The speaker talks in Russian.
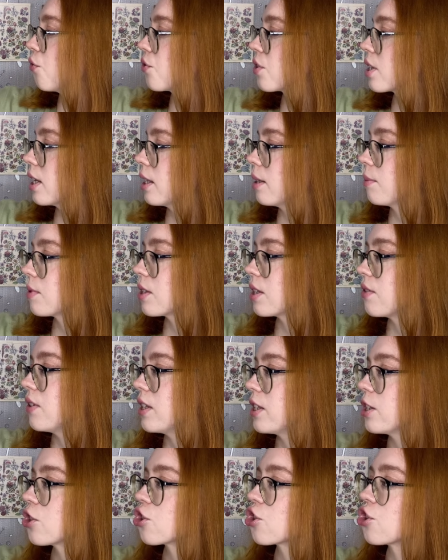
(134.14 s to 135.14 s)
в целом за
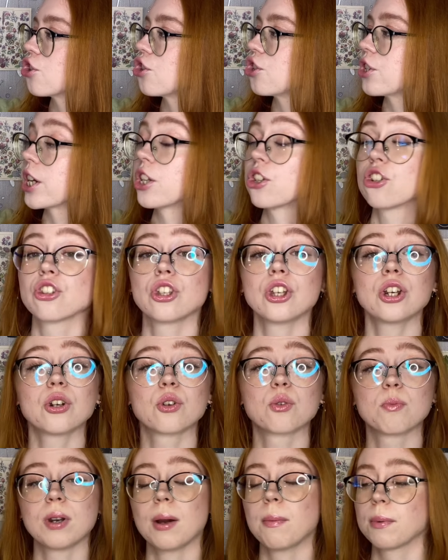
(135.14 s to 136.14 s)
264
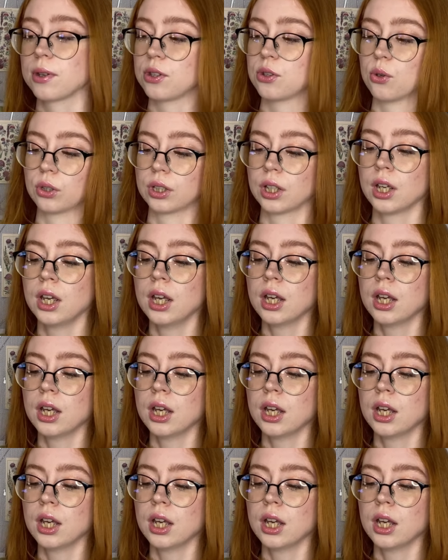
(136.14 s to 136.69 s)
рубля пойдет.